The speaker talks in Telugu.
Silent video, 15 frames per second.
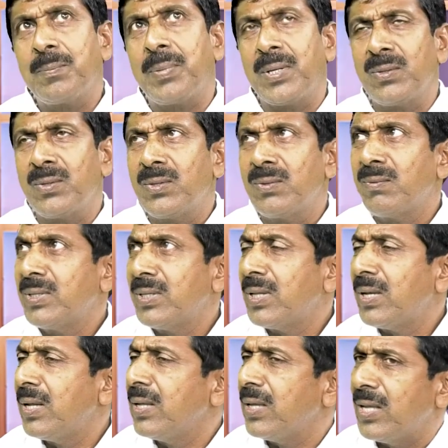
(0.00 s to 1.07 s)
పంతొమ్మిది
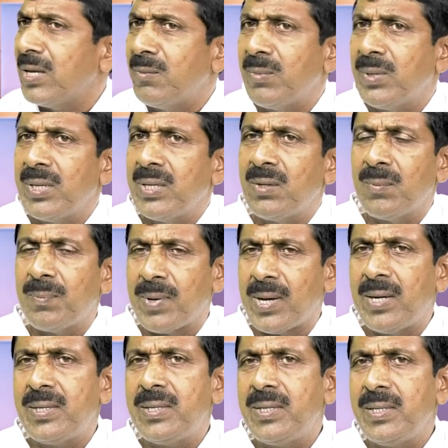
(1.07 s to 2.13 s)
వందల ఎనభైలో
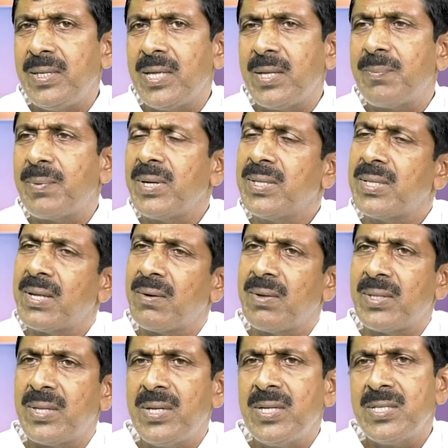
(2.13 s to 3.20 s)
పార్టీ ఏర్పడిన
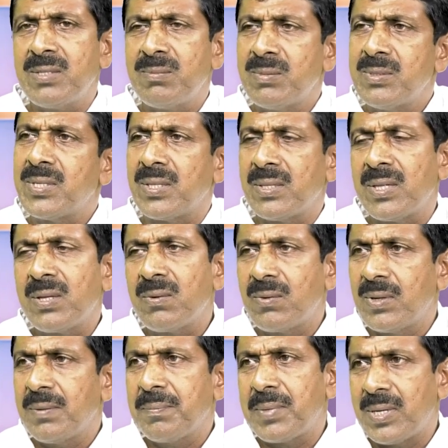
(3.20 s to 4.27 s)
తర్వాతనే ఇంచుమించు అందరూ
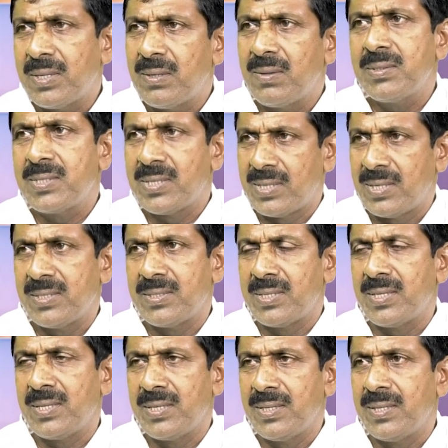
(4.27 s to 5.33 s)
కూడా పార్టీలో చేరడం
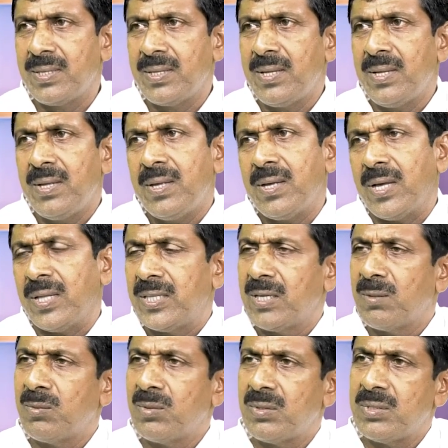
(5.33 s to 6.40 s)
జరిగింది
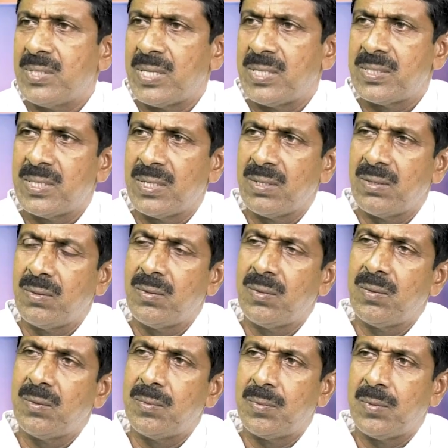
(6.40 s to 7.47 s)
అంతకుముందు జనసంఘు
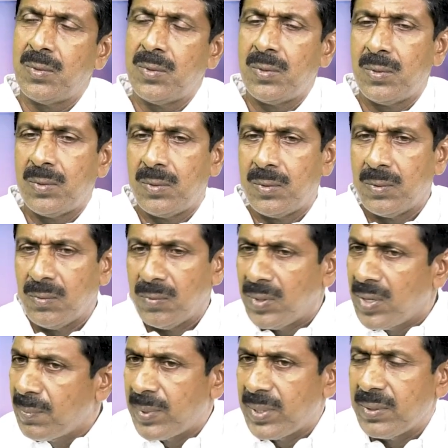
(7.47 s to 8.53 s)

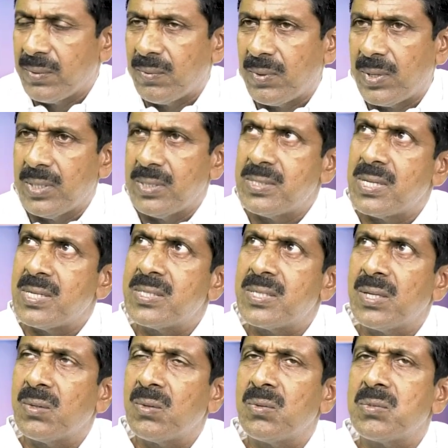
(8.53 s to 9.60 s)
ఉన్నప్పటికీ కూడా
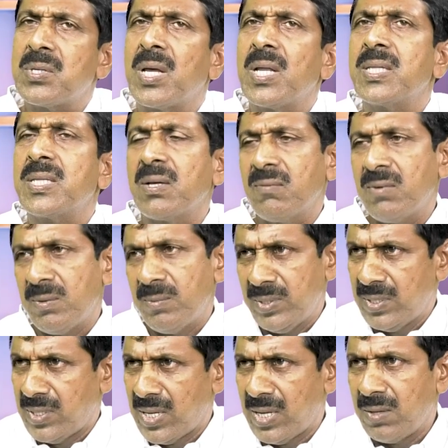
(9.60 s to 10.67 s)
జనసంఘులో చాలా తక్కువ
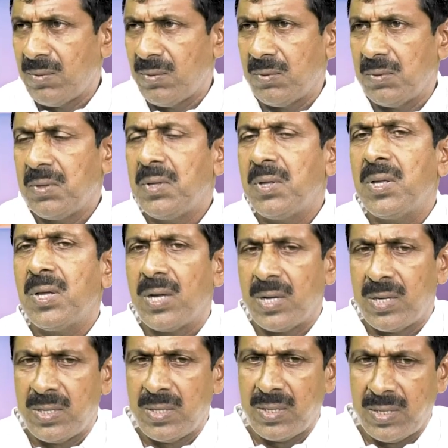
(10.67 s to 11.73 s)
మంది నాయకులు
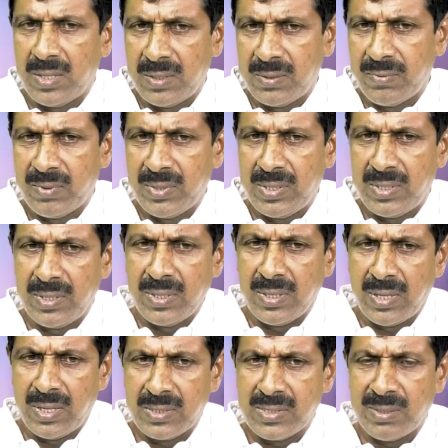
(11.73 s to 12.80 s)
అటువంటి
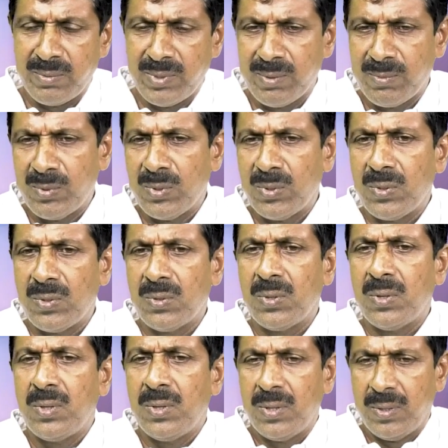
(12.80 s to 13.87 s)
ఆ సమయంలో
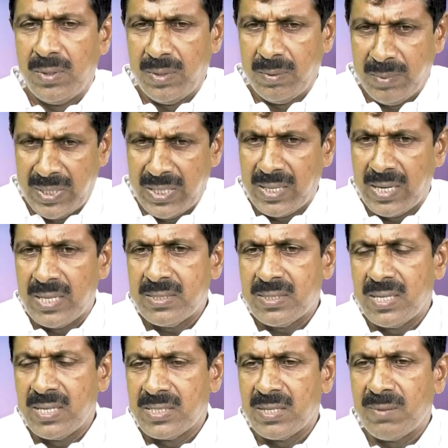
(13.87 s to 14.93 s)
మన
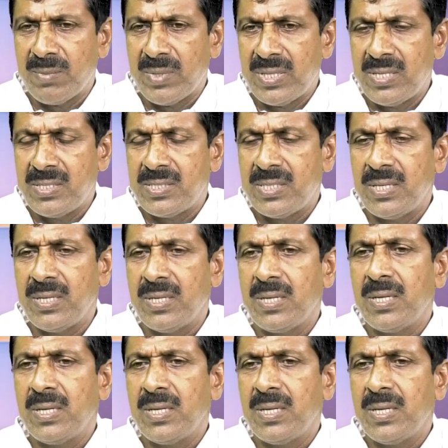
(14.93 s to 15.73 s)
రాష్ట్రానికి సంబంధించి